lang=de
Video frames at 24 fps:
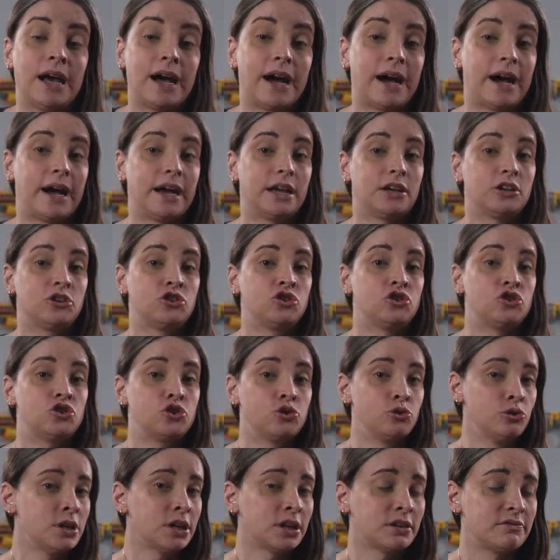Einen
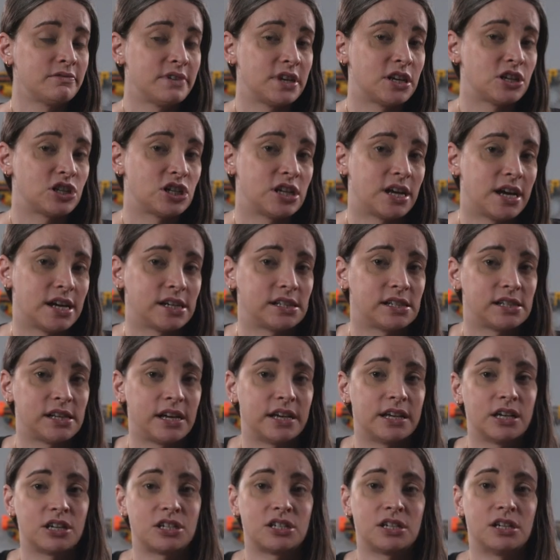schöneren Weg schlagen da
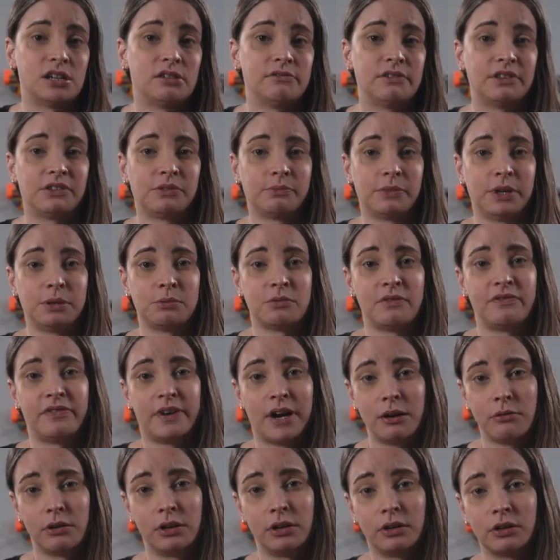Hersteller wie zum Beispiel
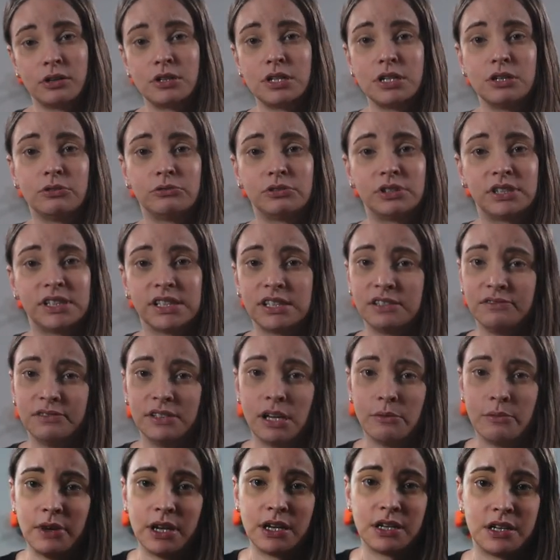Fiberlogy und das
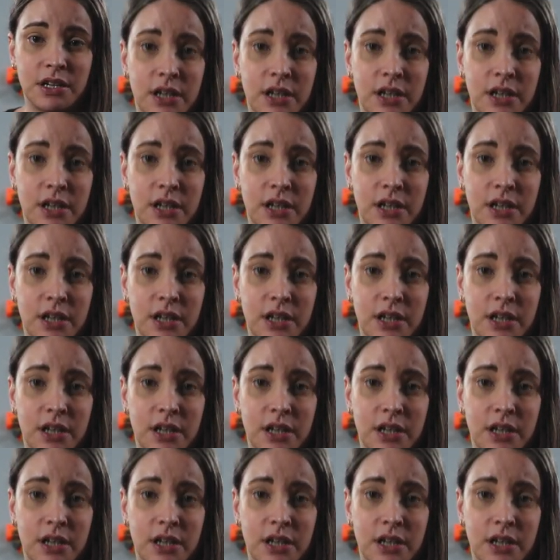Filament